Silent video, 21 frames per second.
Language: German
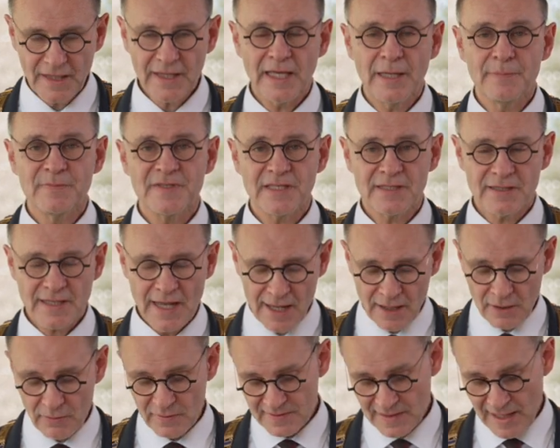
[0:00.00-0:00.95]
Im sich
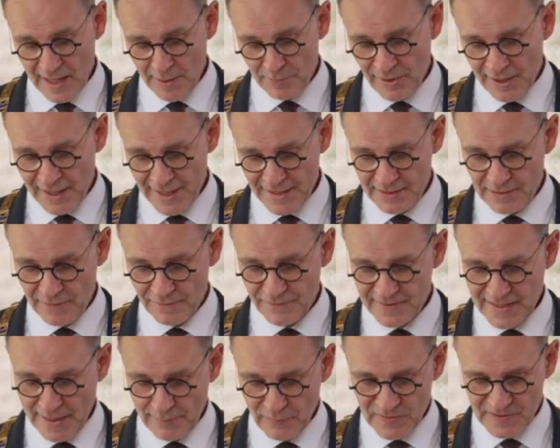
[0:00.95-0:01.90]
daraus ableitenden
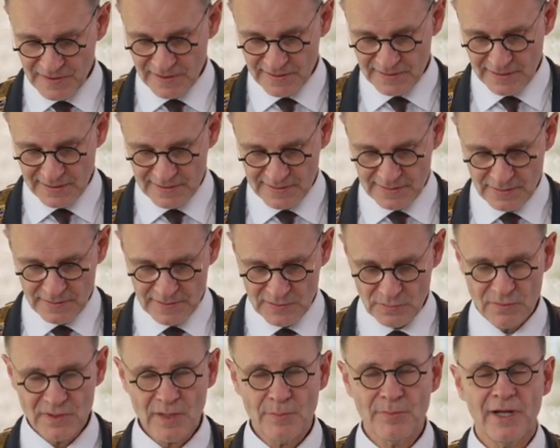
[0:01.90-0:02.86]
Versammlungsgesetz
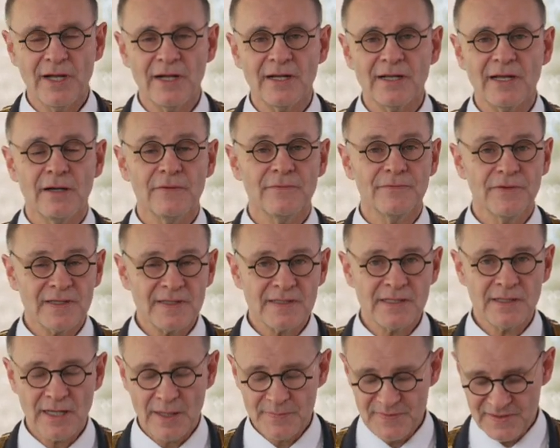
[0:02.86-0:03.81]
ist unter
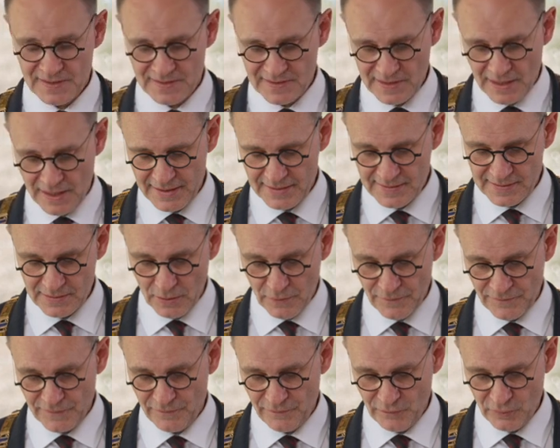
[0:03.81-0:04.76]
14 Absatz 1
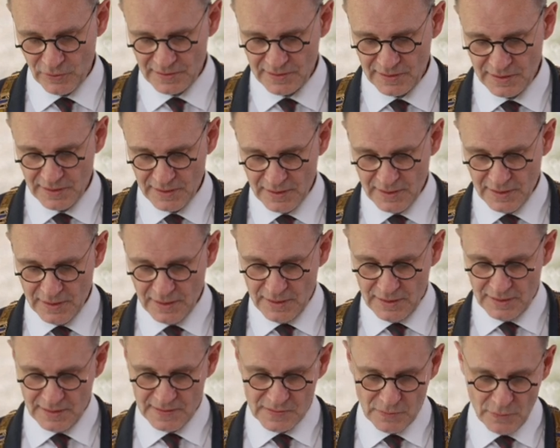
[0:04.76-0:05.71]
aufgeführt,
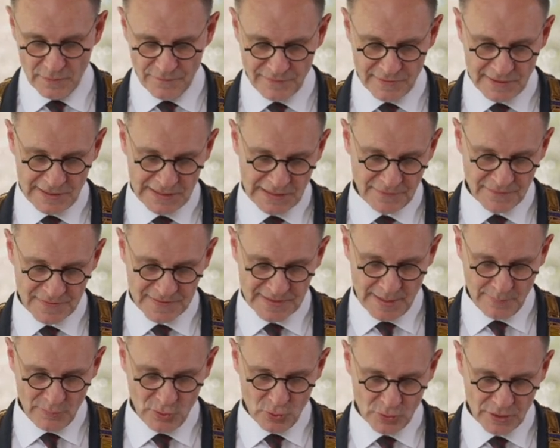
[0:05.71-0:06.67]
dass öffentliche
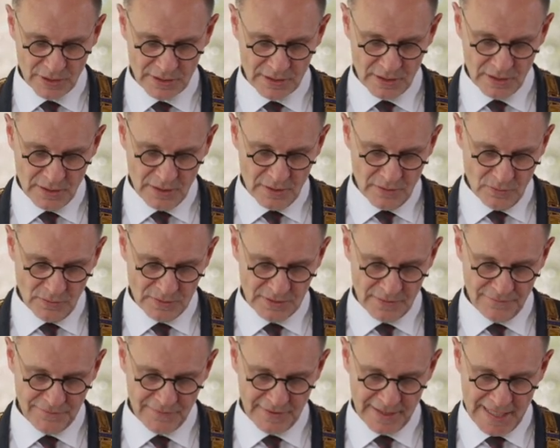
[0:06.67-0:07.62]
Versammlungen
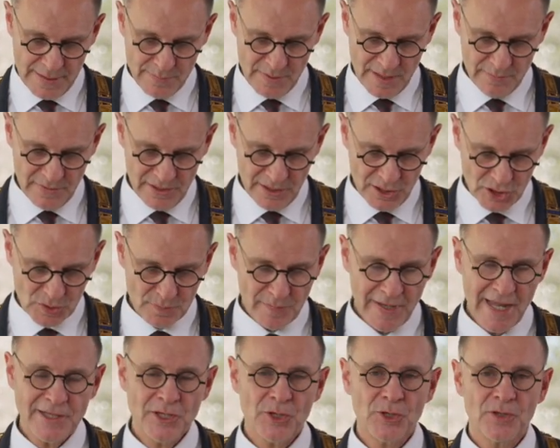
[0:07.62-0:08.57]
unter freiem Himmel
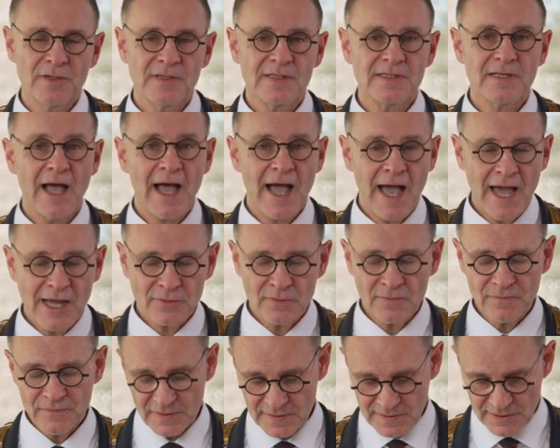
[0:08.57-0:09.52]
spätestens
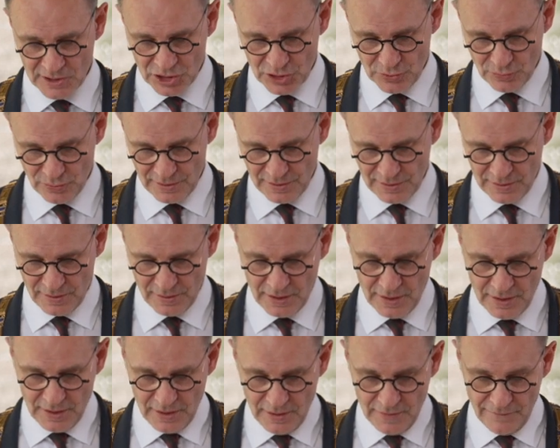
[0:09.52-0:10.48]
48 Stunden
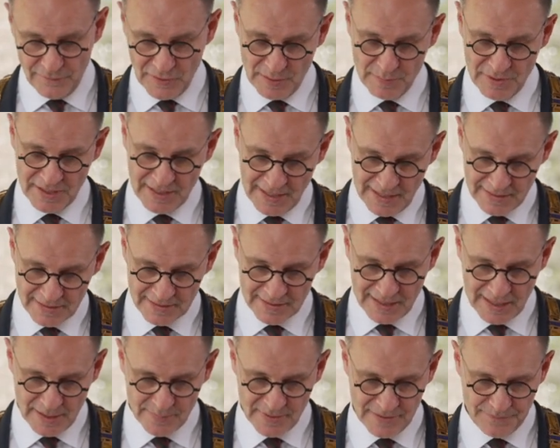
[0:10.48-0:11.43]
vor der
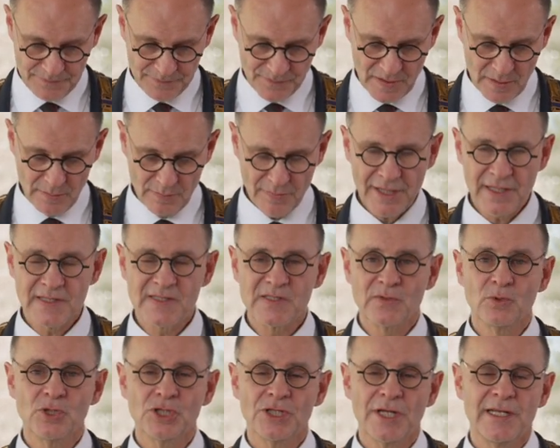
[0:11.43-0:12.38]
Bekanntgabe bei der
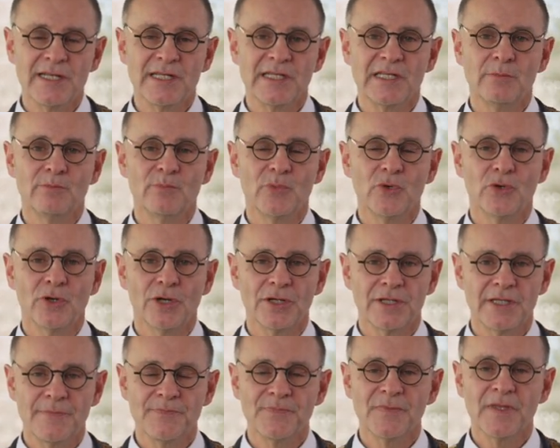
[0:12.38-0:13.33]
zuständigen
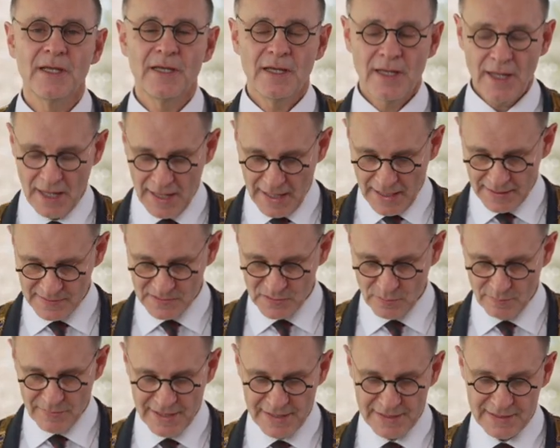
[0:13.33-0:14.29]
Behörde
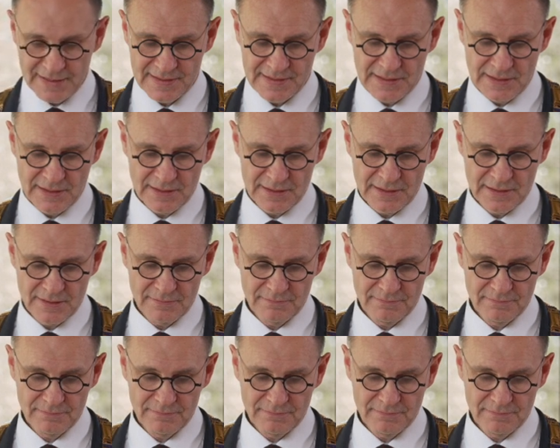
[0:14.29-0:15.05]
anzumelden sind.